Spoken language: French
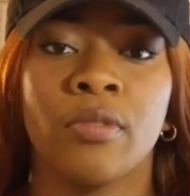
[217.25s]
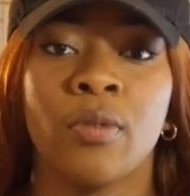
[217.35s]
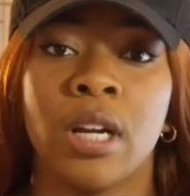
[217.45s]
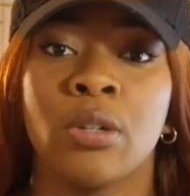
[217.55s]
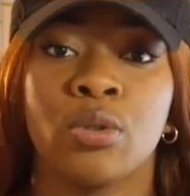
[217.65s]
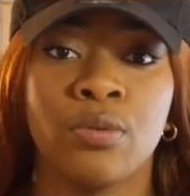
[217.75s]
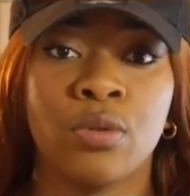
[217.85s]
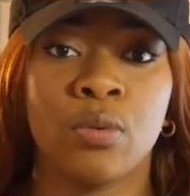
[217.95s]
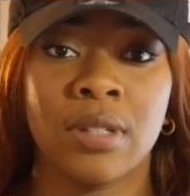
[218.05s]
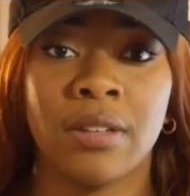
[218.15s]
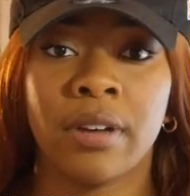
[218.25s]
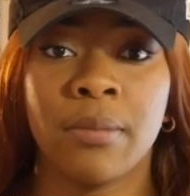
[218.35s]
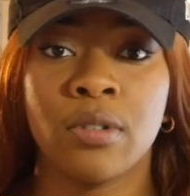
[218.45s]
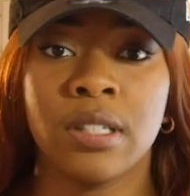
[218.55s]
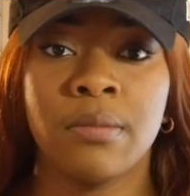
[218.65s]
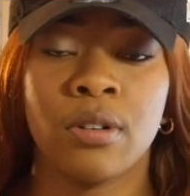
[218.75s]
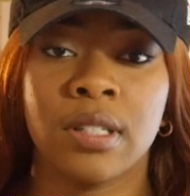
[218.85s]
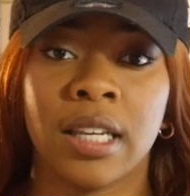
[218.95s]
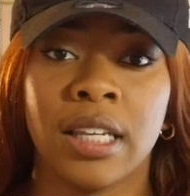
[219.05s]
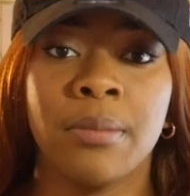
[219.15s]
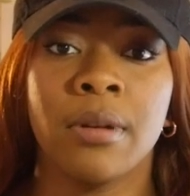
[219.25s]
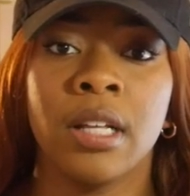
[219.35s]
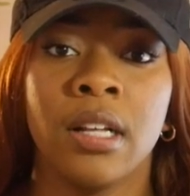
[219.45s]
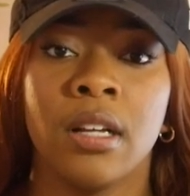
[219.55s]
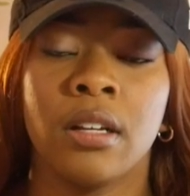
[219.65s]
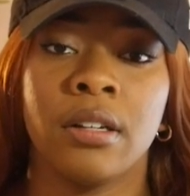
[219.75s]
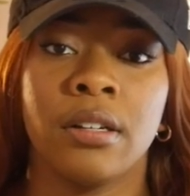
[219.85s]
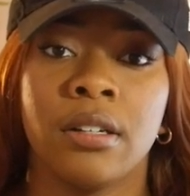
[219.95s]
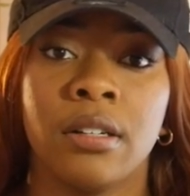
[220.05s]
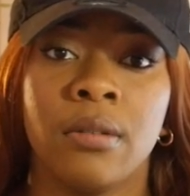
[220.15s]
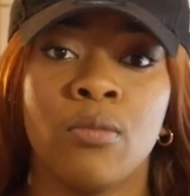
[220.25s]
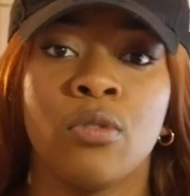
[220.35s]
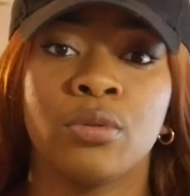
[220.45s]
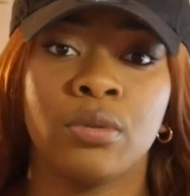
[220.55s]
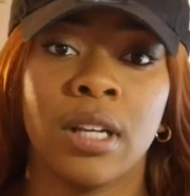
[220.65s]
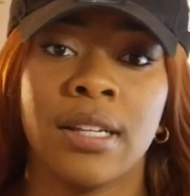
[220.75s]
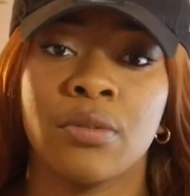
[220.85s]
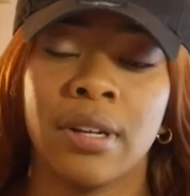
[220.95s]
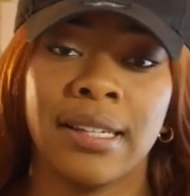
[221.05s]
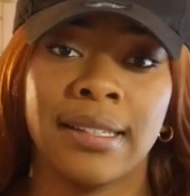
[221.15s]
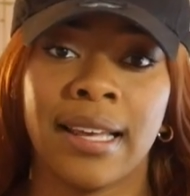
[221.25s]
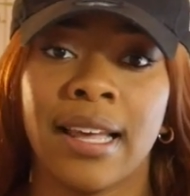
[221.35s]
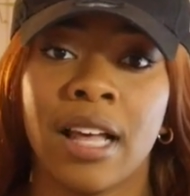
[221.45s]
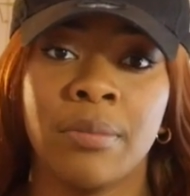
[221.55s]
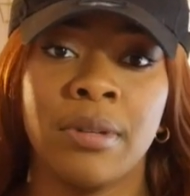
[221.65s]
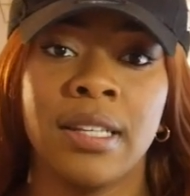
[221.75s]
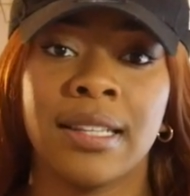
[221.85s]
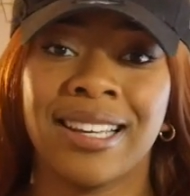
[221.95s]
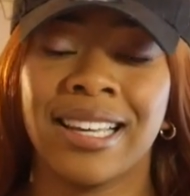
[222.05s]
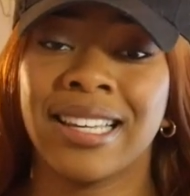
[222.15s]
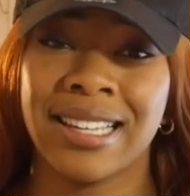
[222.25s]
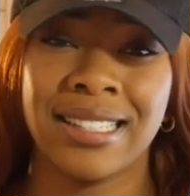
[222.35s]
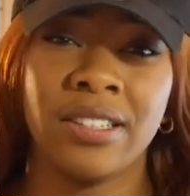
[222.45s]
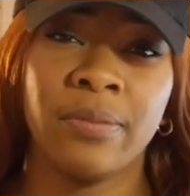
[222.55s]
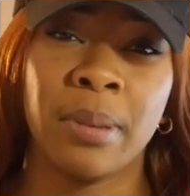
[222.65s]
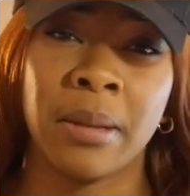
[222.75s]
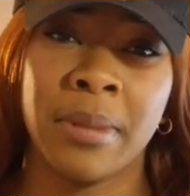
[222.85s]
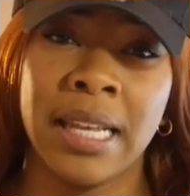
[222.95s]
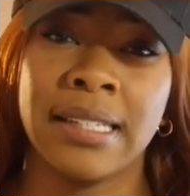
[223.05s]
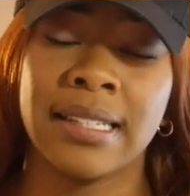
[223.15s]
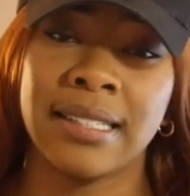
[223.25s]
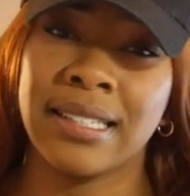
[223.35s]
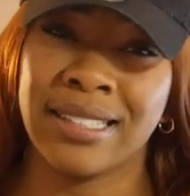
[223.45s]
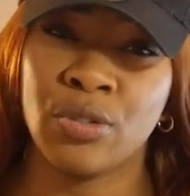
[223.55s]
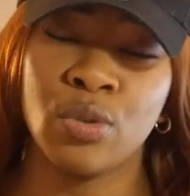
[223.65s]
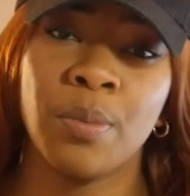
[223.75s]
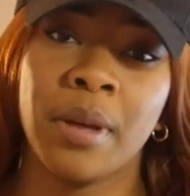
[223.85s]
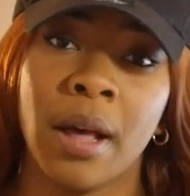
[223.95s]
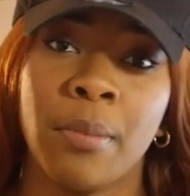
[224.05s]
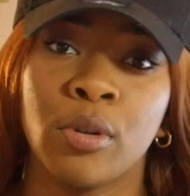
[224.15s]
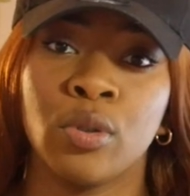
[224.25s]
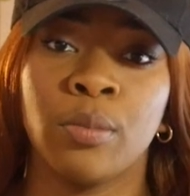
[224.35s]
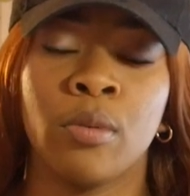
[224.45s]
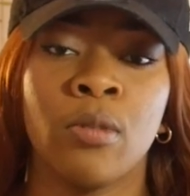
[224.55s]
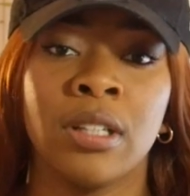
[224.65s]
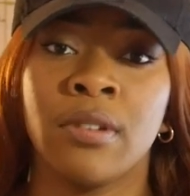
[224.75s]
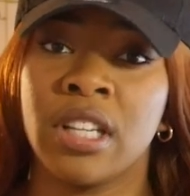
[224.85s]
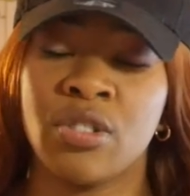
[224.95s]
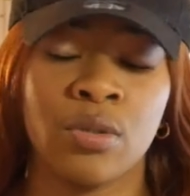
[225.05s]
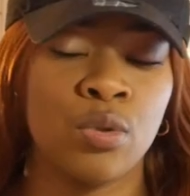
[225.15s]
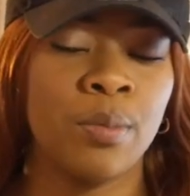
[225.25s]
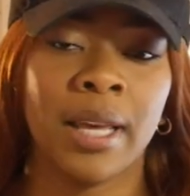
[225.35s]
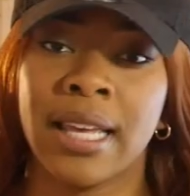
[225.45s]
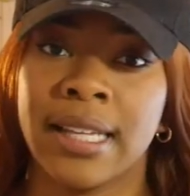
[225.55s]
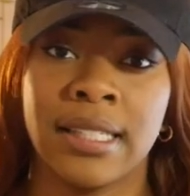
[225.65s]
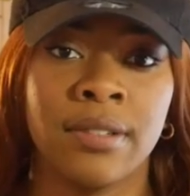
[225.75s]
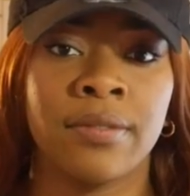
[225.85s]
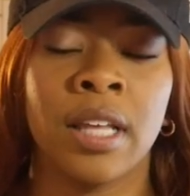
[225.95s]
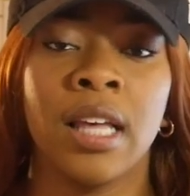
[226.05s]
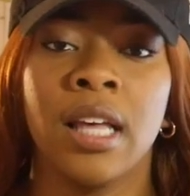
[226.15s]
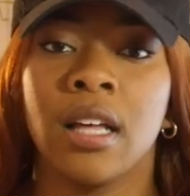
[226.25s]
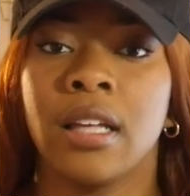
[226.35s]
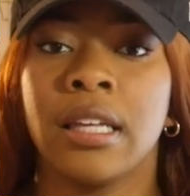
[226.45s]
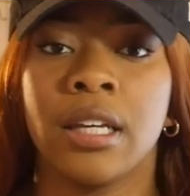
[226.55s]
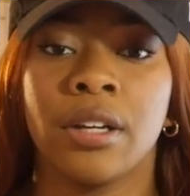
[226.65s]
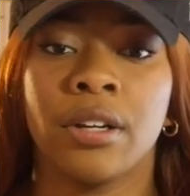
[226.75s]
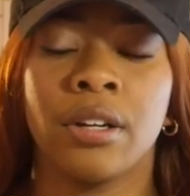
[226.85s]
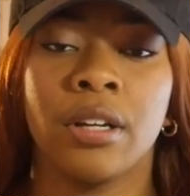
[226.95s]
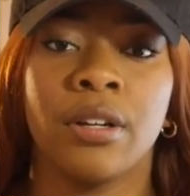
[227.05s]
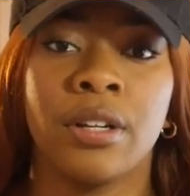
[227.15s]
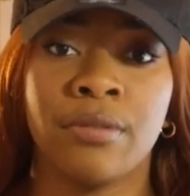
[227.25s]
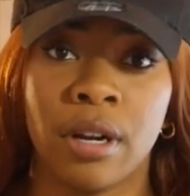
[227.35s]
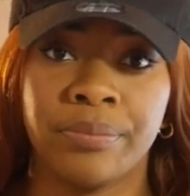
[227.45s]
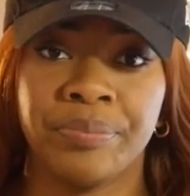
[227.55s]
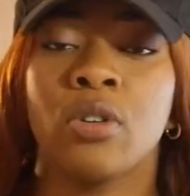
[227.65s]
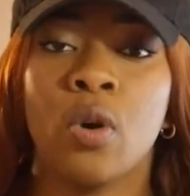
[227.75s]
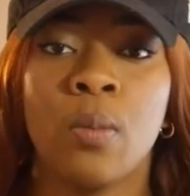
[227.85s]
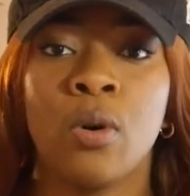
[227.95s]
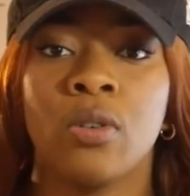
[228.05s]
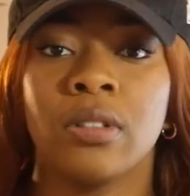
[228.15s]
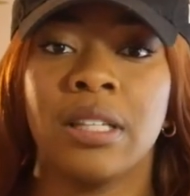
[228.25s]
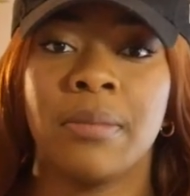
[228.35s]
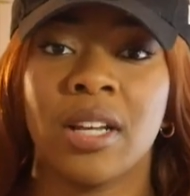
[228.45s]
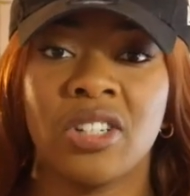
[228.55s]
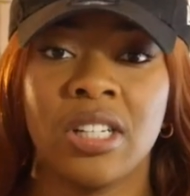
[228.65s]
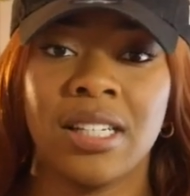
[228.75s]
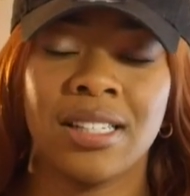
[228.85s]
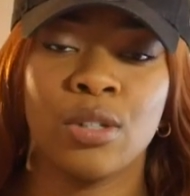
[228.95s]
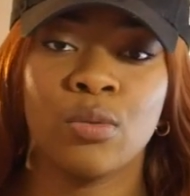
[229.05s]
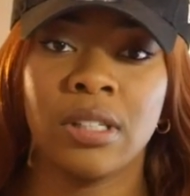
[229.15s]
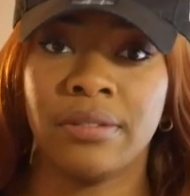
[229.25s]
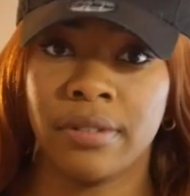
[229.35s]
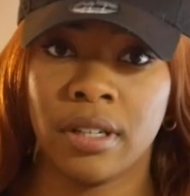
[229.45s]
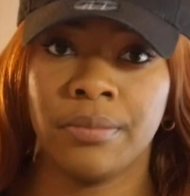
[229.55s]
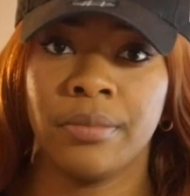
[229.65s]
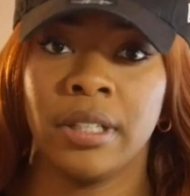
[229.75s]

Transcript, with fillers: Voilà, donc je vous conseille vraiment Cyberscribe. Euh, moi, en tout cas, ils ont été très rapides, très réactifs par mail. Ça, c'est super important pour moi d'avoir des gens super réactifs. Euh, et, voilà, comment démarcher son livre.